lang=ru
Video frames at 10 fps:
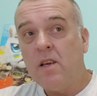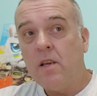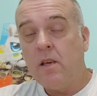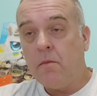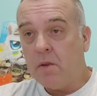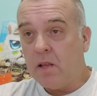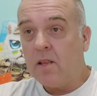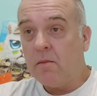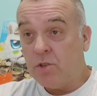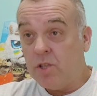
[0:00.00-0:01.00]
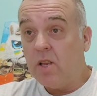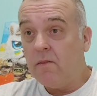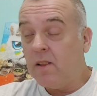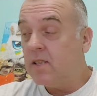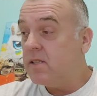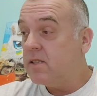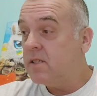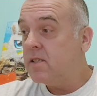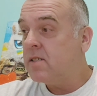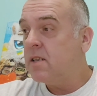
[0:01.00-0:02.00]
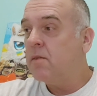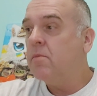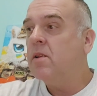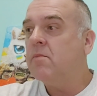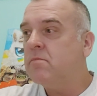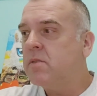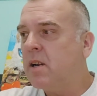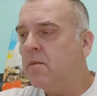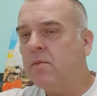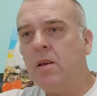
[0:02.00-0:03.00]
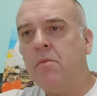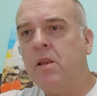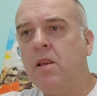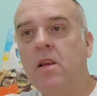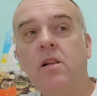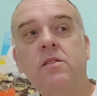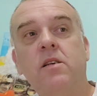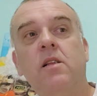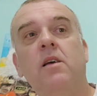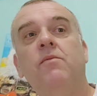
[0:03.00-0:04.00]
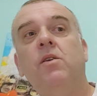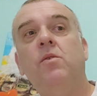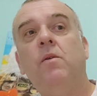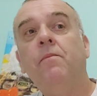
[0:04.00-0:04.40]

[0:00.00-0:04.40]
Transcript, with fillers: Йемена, там четыре власти сейчас, я об этом, я в Йемене делал целое видео.